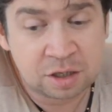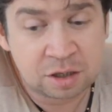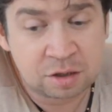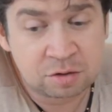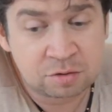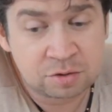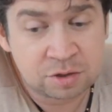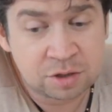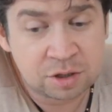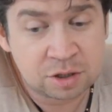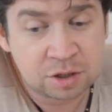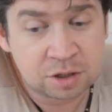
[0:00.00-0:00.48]

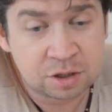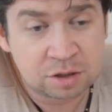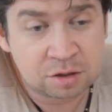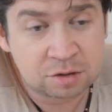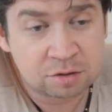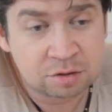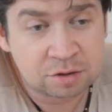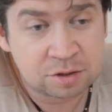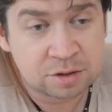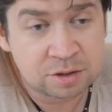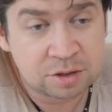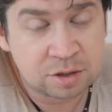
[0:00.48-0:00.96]
людей,
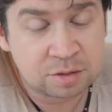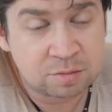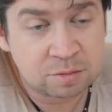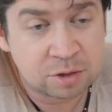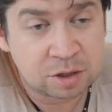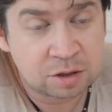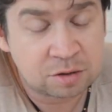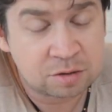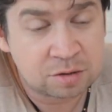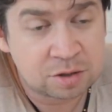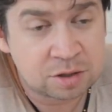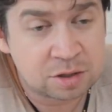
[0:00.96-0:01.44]
которые
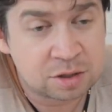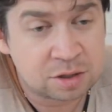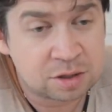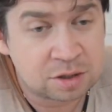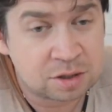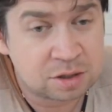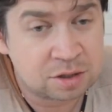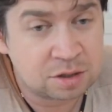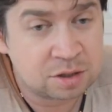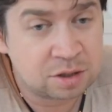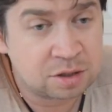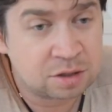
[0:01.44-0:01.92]
занимаются
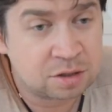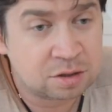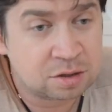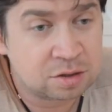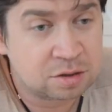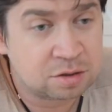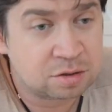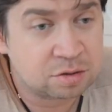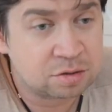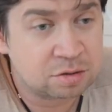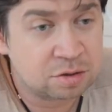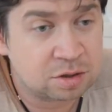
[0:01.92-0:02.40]
этой
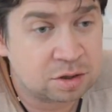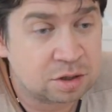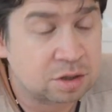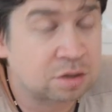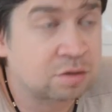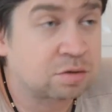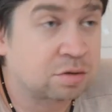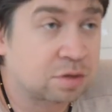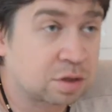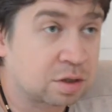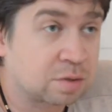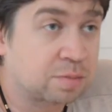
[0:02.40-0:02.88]
деятельностью и
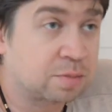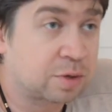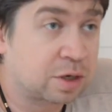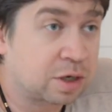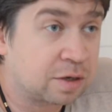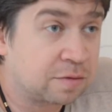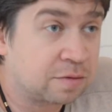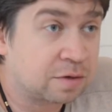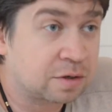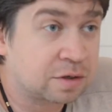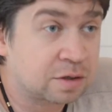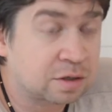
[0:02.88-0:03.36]
делают это
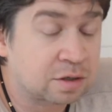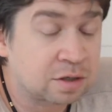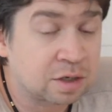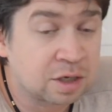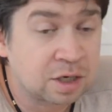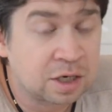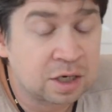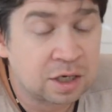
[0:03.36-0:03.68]
правильно,